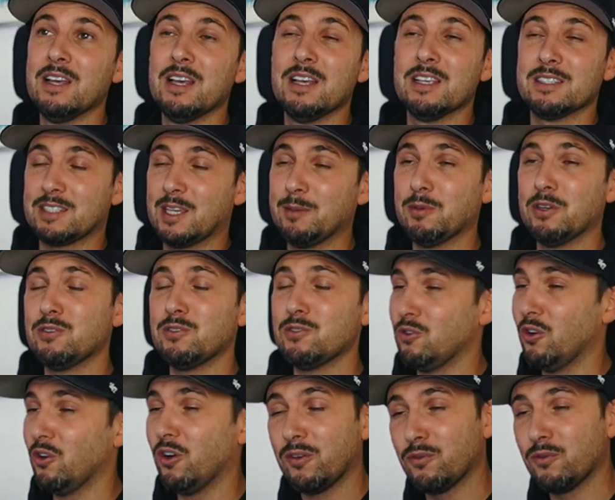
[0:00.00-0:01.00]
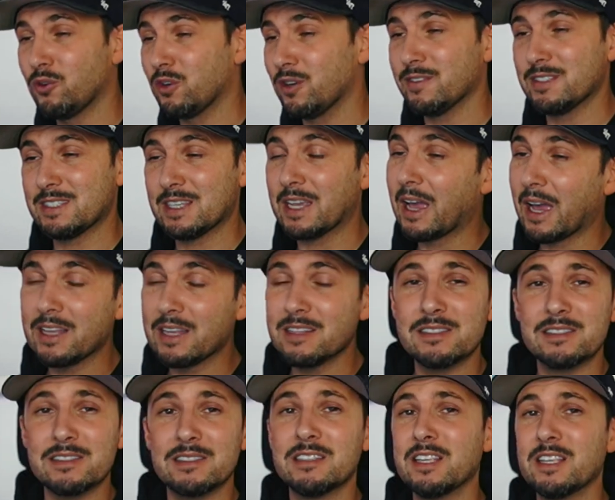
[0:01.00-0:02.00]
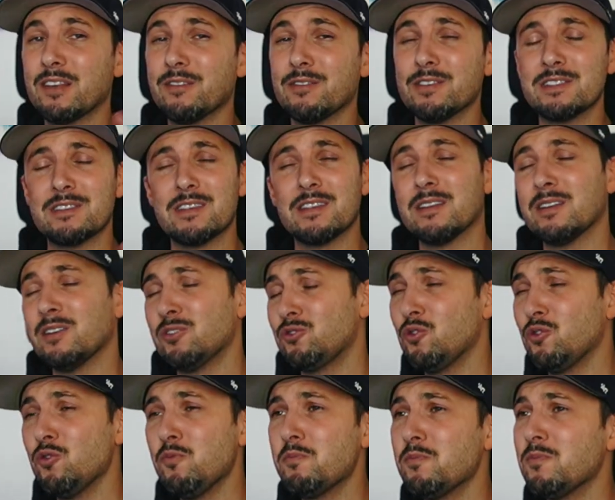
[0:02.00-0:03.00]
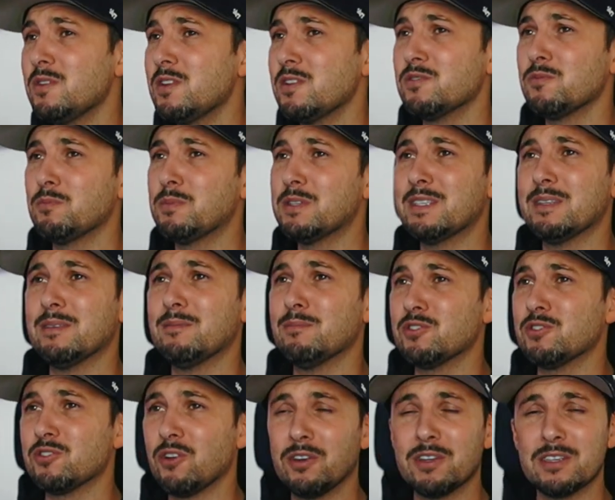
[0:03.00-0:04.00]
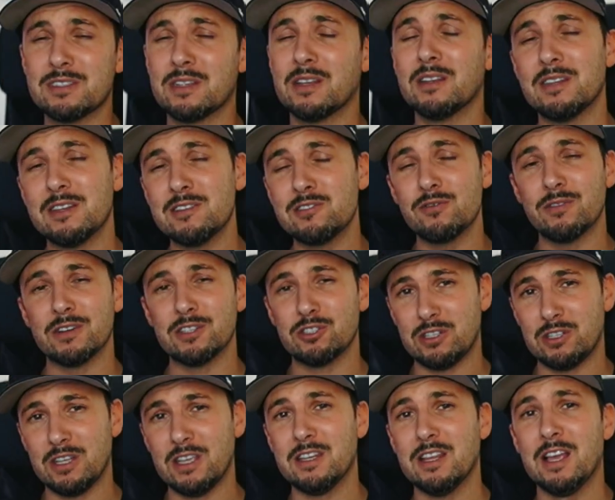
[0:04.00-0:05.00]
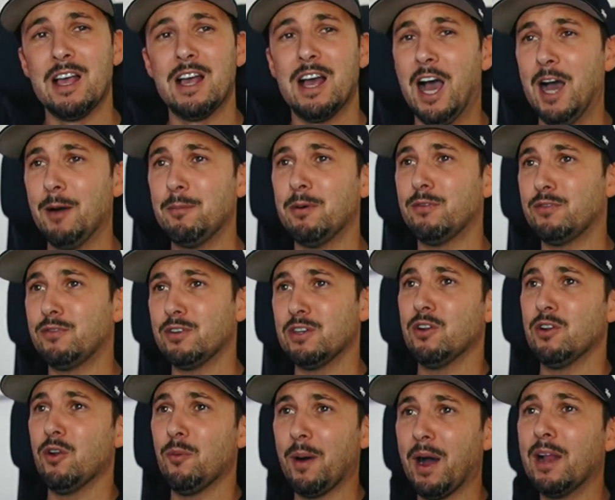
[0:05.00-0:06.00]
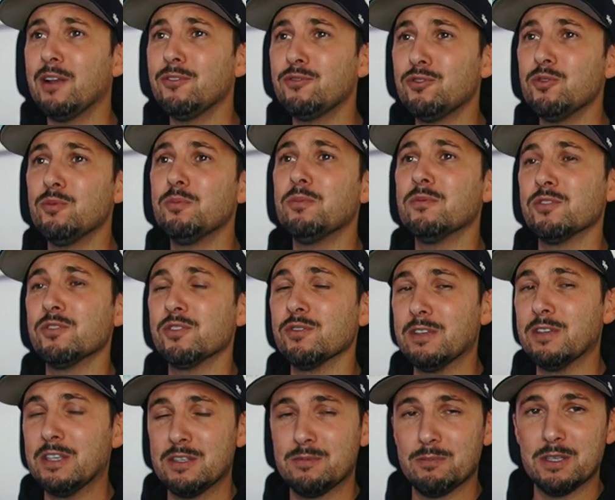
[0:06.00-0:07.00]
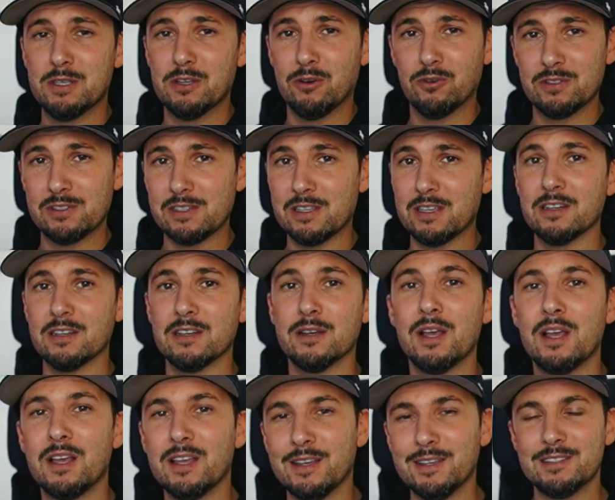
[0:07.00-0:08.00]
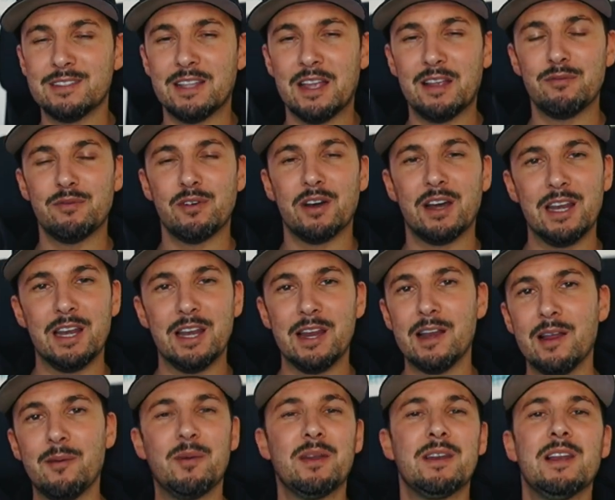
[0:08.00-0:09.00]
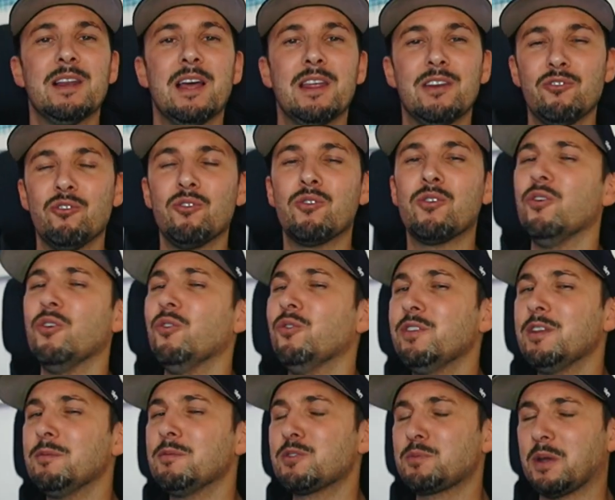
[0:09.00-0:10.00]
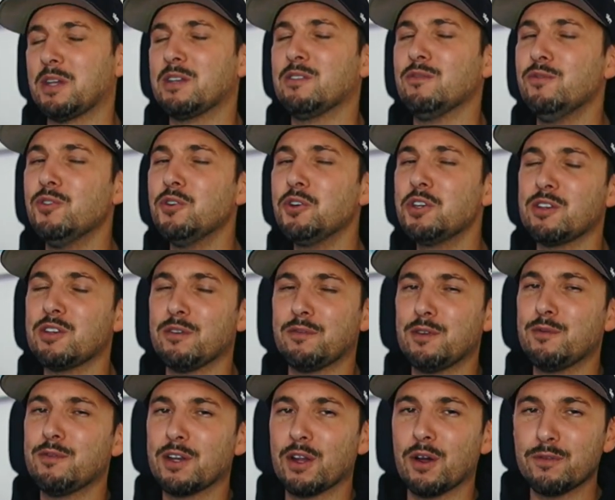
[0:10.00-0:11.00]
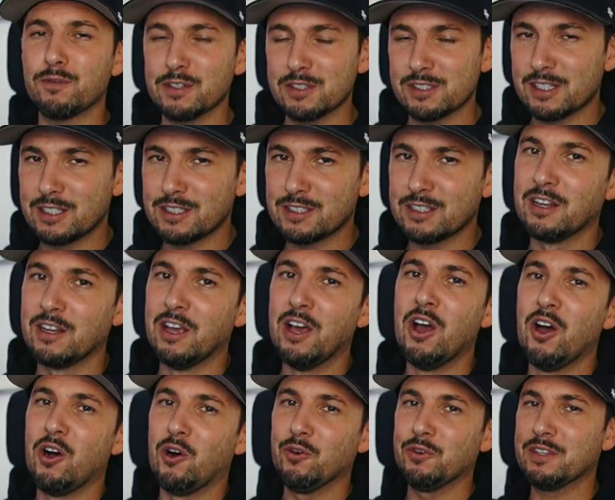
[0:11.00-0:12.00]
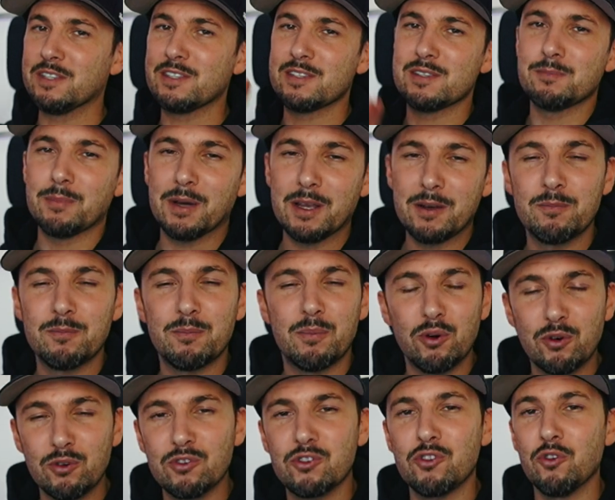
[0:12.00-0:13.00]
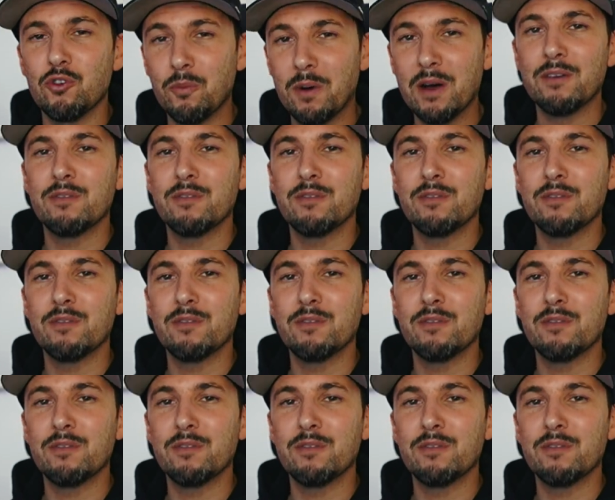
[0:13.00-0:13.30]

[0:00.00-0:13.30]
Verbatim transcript: Es gibt natürlich irgendwo gewisse Grenzen, gewisse Typen, die so ein bisschen besonders sind, denen sowas steht, aber für die normalen Typen, so wie ich mich auch sehe, ist einfach ein Ledermantel ein No-Go und dementsprechend würde ich auf jeden Fall darauf verzichten und das ist mein Punkt Nummer